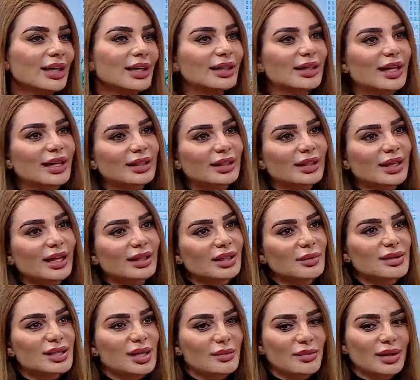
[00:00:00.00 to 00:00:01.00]
يعني انا
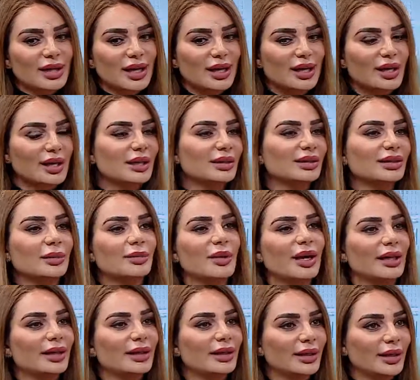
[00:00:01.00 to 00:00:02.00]
بسميها
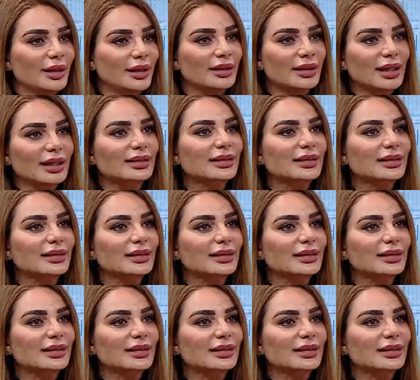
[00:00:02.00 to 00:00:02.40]
التبعيه انك صح.